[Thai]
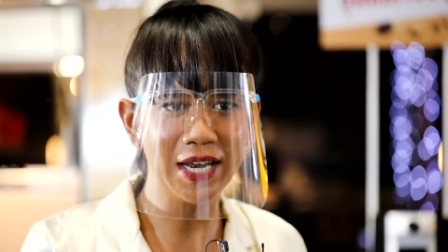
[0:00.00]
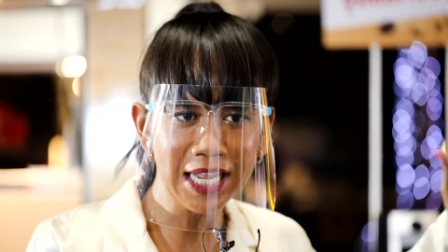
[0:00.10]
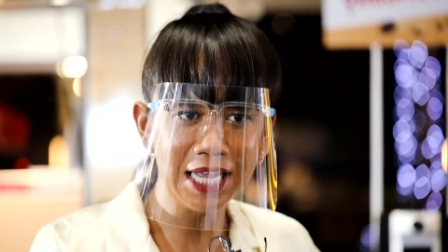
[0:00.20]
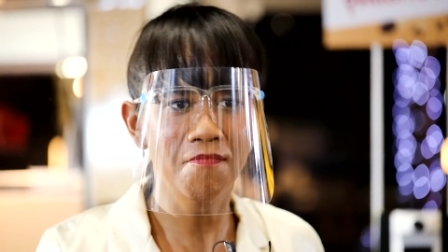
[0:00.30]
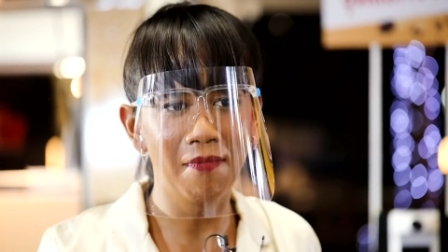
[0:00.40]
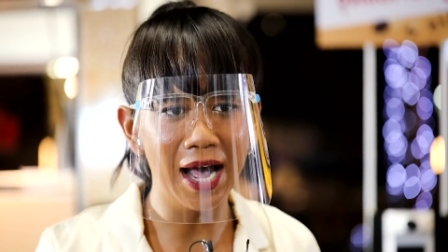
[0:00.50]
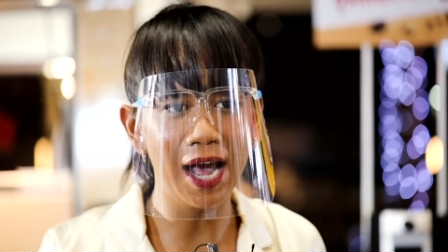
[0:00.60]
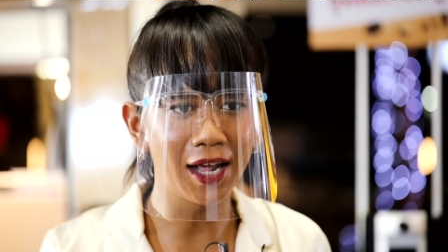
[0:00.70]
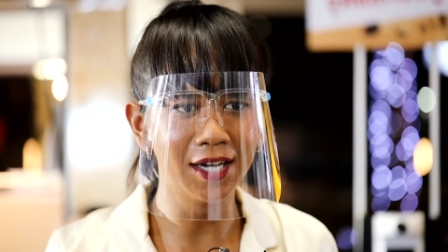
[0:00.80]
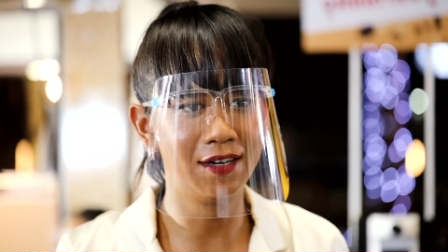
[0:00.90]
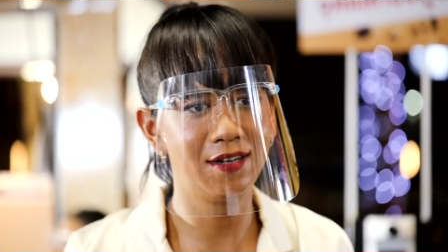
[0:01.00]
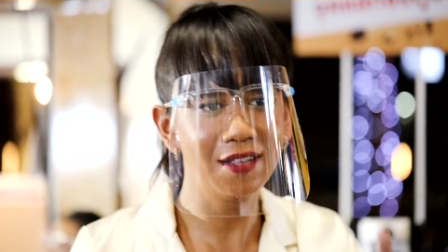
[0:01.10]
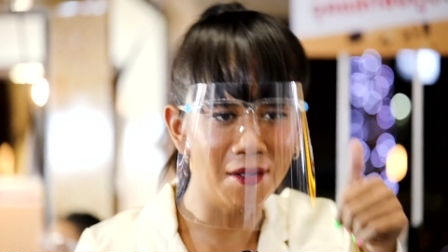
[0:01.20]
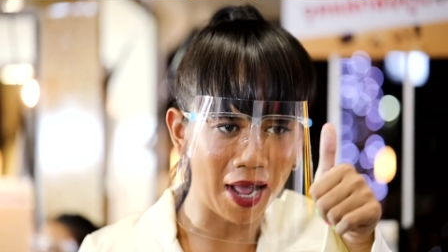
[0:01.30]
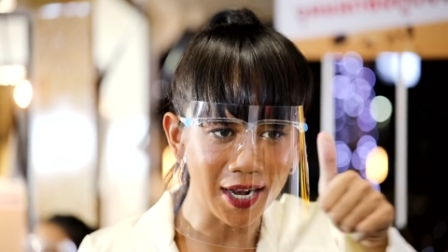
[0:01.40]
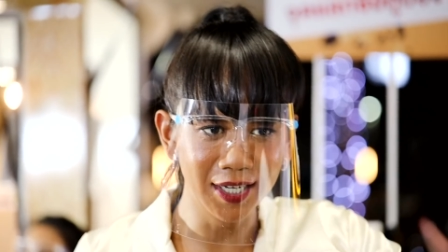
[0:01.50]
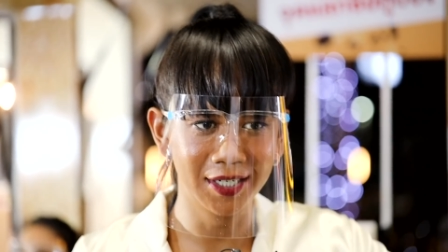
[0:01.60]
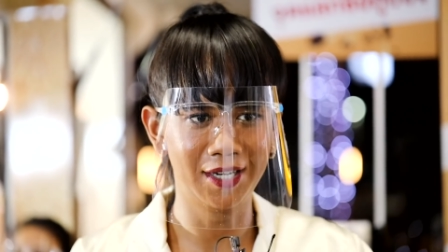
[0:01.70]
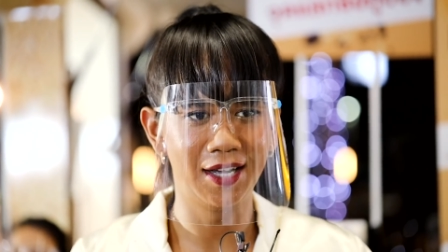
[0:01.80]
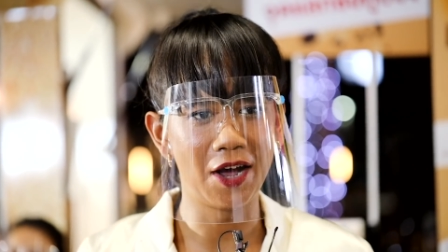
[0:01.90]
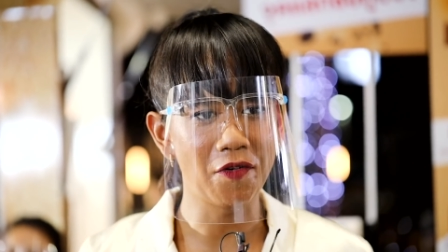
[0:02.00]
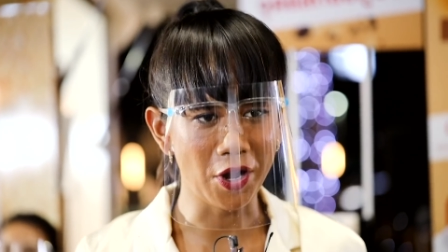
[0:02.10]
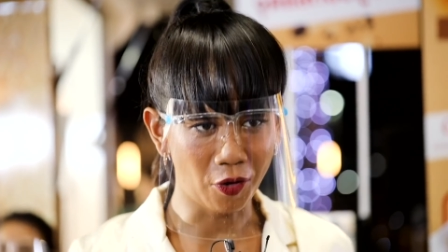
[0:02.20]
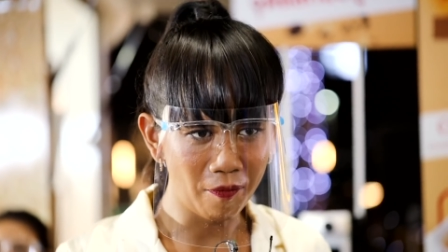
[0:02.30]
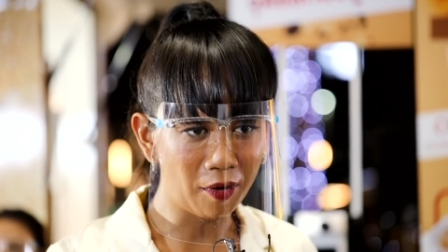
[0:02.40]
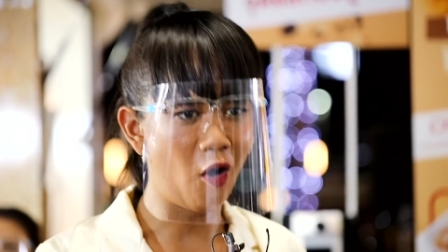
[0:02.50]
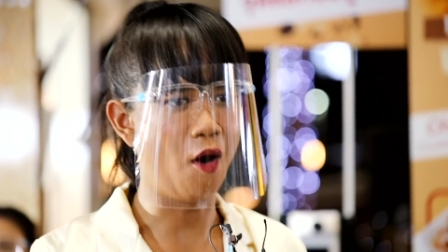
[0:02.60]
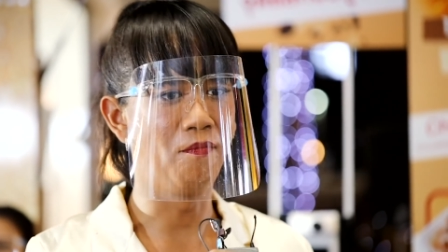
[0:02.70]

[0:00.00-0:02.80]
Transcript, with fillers: อมันดีมากแล้วคือที่สำคัญคืออร่อยกลมกล่อ